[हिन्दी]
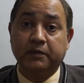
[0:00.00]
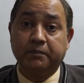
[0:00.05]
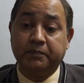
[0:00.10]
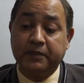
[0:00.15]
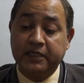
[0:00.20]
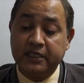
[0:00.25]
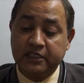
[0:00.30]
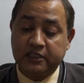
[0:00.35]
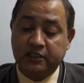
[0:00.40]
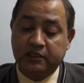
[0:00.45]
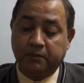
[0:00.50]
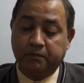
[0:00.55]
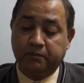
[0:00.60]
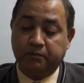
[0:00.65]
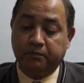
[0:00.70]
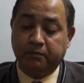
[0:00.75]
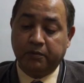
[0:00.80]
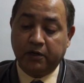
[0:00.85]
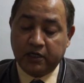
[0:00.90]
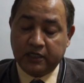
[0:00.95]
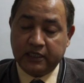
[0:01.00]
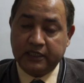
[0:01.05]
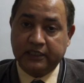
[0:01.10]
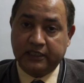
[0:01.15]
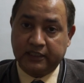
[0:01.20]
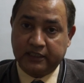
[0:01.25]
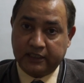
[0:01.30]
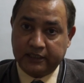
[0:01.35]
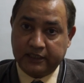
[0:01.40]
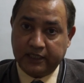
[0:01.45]
है कि पेनिस के अंदर ब्लड लीक
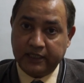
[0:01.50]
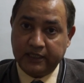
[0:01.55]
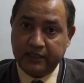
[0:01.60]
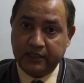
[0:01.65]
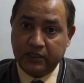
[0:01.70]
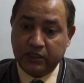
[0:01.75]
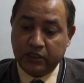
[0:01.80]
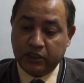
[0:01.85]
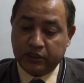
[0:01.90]
कर जाता है